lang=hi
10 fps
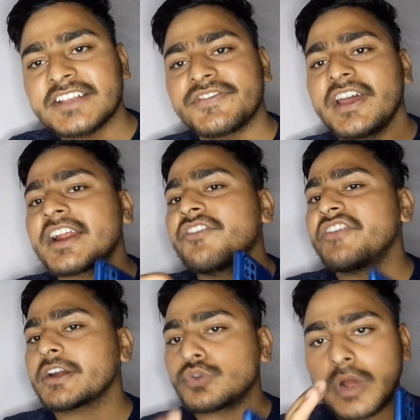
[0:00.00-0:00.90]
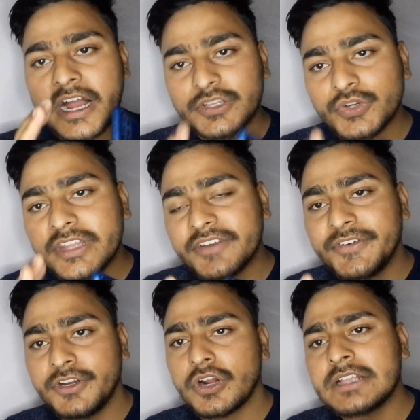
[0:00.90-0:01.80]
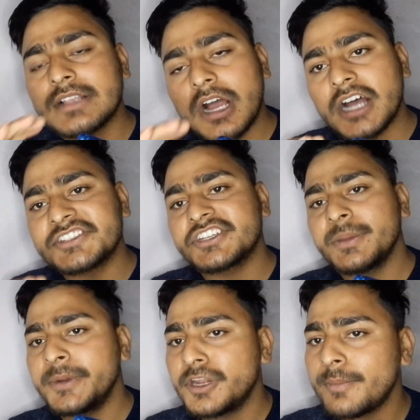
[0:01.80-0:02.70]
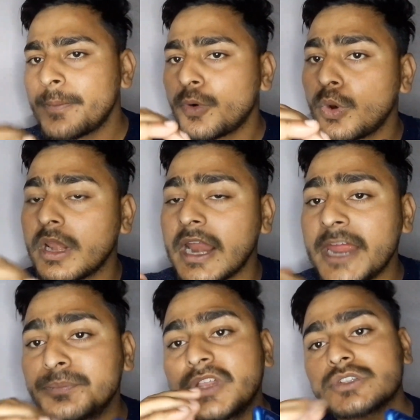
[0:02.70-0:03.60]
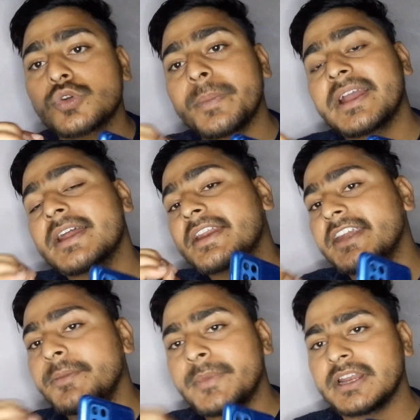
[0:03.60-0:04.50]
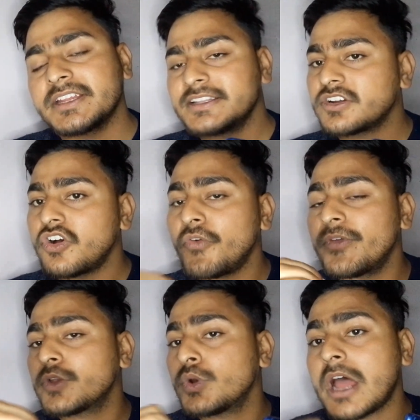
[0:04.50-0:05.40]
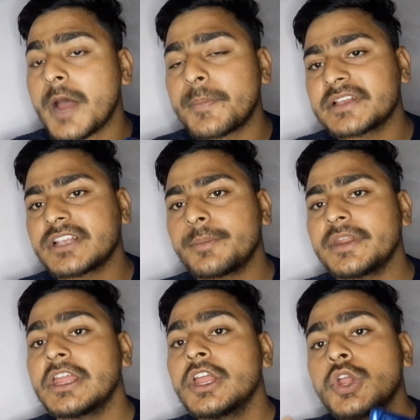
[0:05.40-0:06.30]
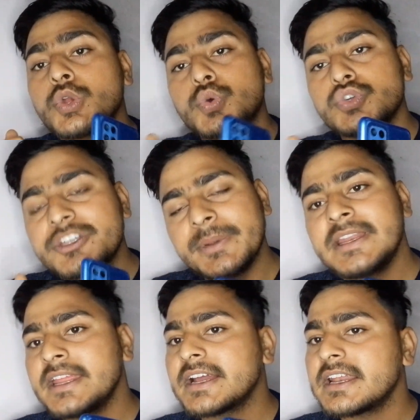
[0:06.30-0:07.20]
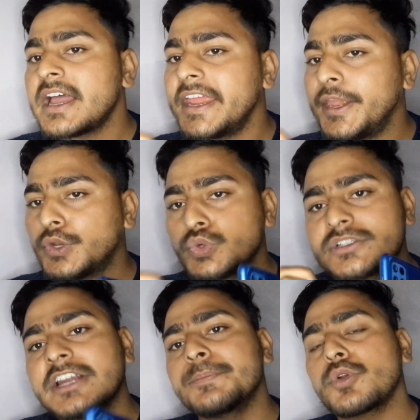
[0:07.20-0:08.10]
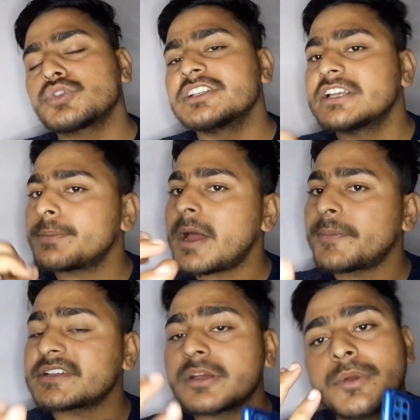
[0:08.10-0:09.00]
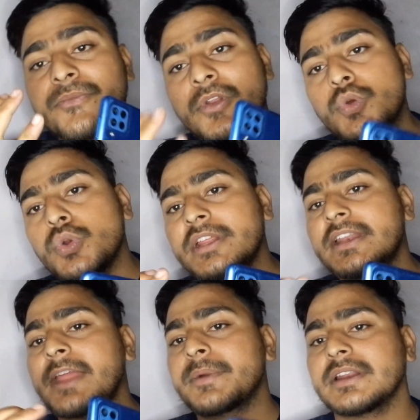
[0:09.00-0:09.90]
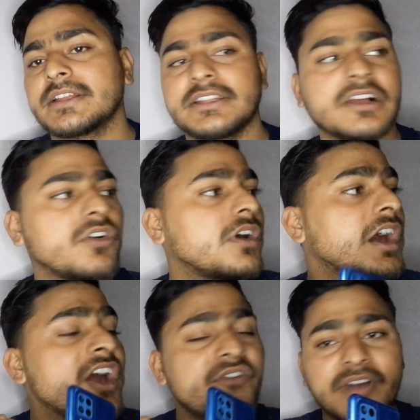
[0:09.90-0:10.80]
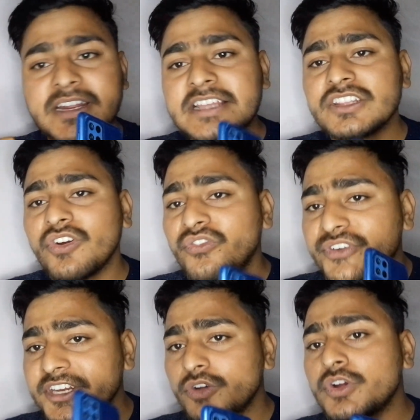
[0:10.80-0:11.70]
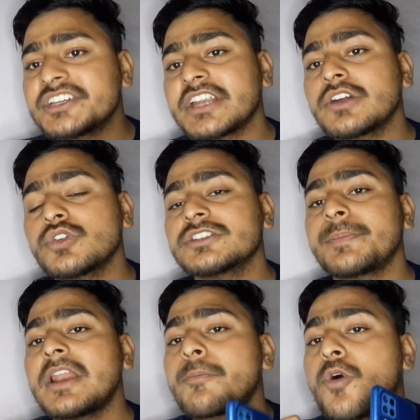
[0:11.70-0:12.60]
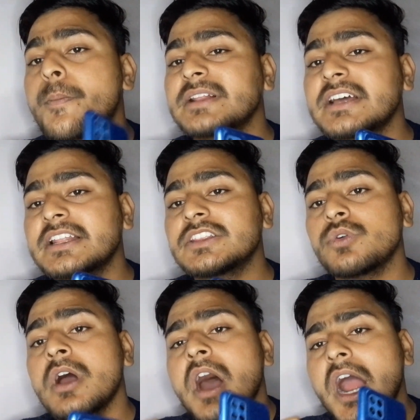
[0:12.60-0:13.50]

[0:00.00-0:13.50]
गाइस वेलकम बैक टू अनदर वीडियो गाइस आज के वीडियो में आपको लाइव दस रुपए का रिडीम करके दिखाऊंगा बिल्कुल आपके सामने कुछ भी नहीं करना ए टू जेड प्रोसीजर में आपके सामने बिल्कुल ही लाइव करके दिखाऊंगा बट गाइस देखो वीडियो को स्टार्ट होने से पहले आपको बता देता हूं